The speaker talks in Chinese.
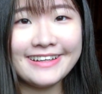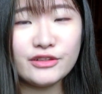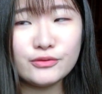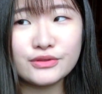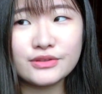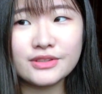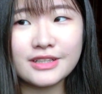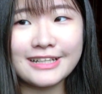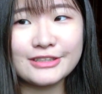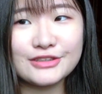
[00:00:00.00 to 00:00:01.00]
因为我觉得
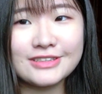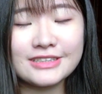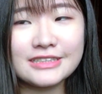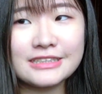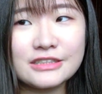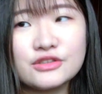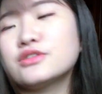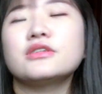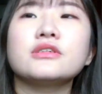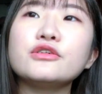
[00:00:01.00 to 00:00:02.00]
感觉
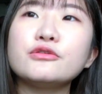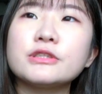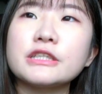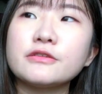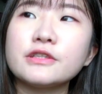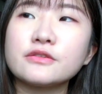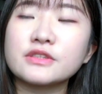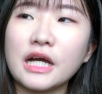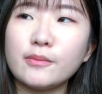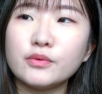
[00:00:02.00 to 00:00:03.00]
就是因为我之前会用
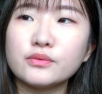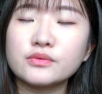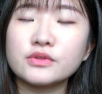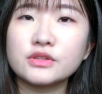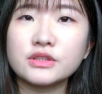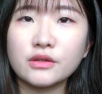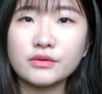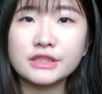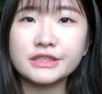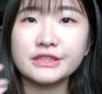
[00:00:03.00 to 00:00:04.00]
纱布，就是稍
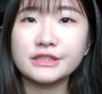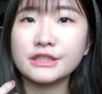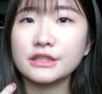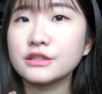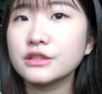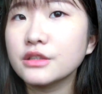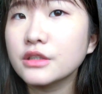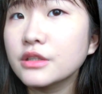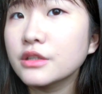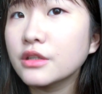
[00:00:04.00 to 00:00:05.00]
微吸一点，但是
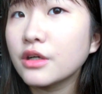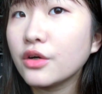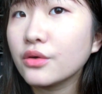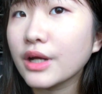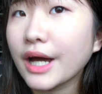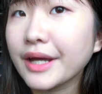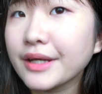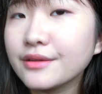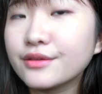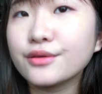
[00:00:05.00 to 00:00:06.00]
后来
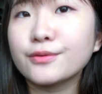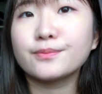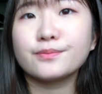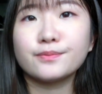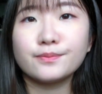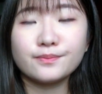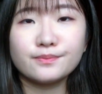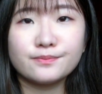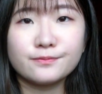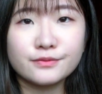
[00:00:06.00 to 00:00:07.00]
就
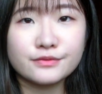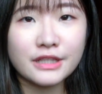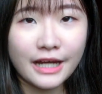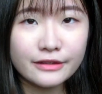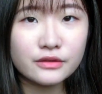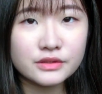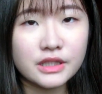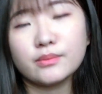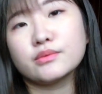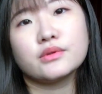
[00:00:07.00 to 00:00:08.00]
不太用
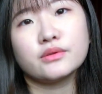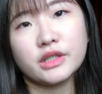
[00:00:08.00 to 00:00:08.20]
纱布的